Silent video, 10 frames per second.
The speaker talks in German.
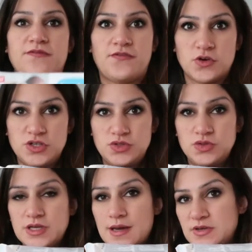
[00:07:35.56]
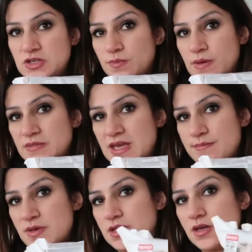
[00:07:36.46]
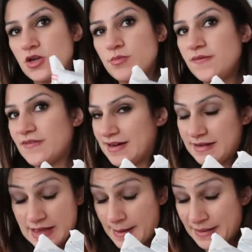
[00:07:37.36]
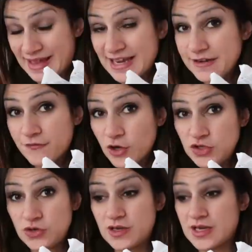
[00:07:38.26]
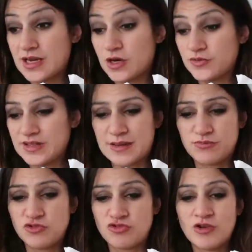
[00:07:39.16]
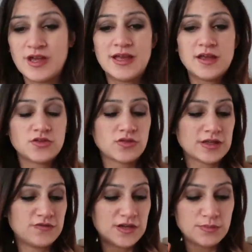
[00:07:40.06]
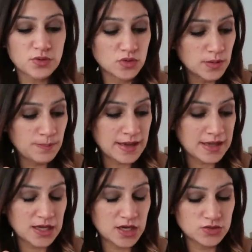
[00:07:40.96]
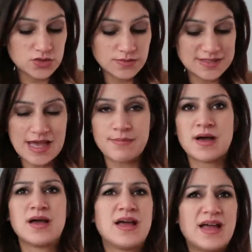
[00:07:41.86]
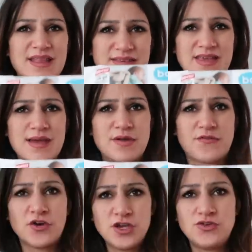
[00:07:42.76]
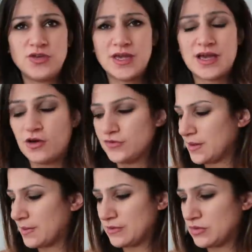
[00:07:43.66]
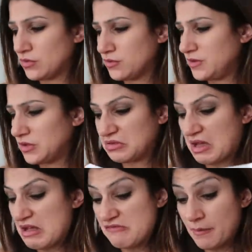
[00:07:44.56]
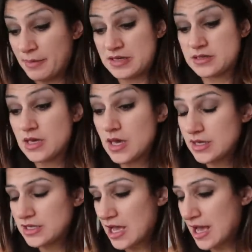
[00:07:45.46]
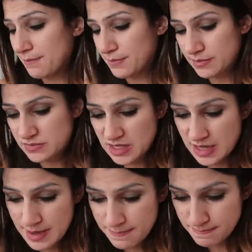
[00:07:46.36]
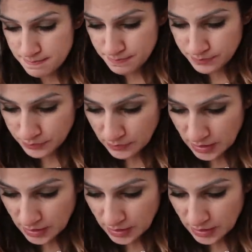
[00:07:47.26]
Feuchttücher habe ich noch beim DM mitgenommen, weil ich habe keine Feuchttücher gekauft. Ich habe nur so, so ganz viele Probepäckchen und sowas. Aber dass ich einmal Feuchttücher gekauft habe, habe ich irgendwie total verpennt. Die haben beim DM